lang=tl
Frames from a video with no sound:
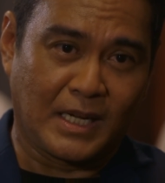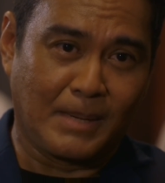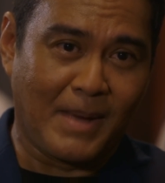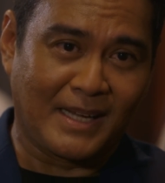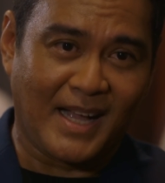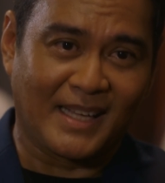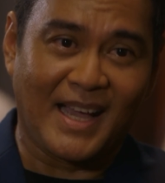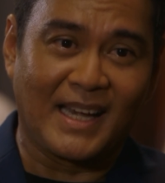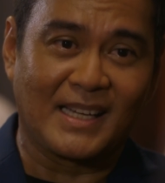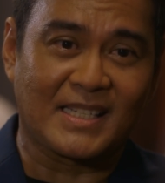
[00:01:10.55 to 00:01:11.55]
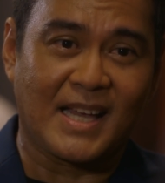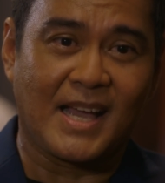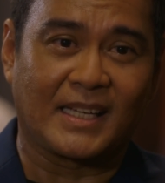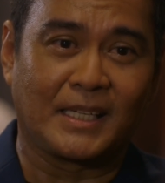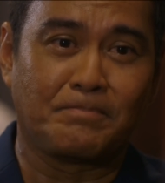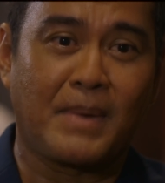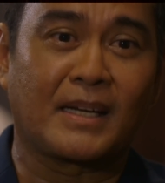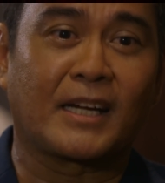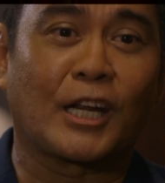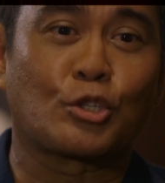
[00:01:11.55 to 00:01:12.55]
na manggagaling sa akin
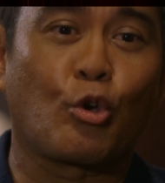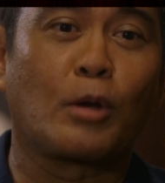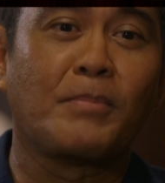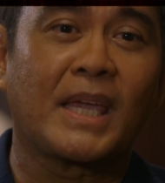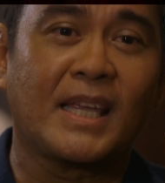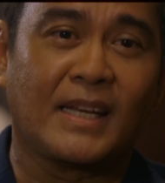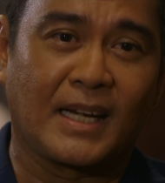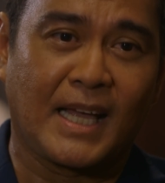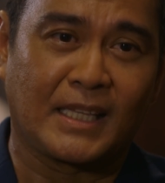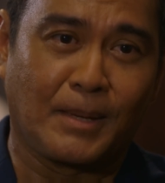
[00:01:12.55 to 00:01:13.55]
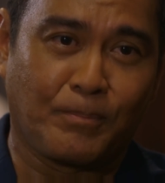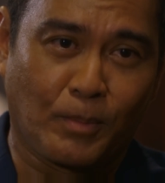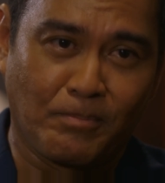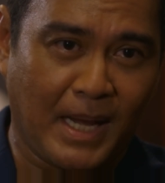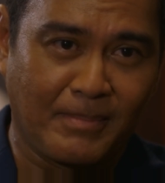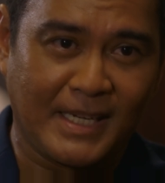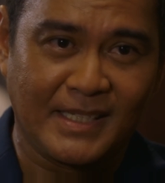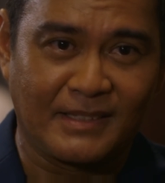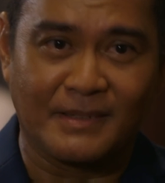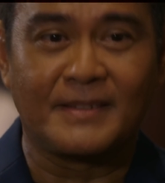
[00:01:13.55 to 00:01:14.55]
para resolbahin ang lahat ng problema
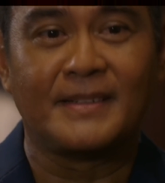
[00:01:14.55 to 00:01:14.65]
dito.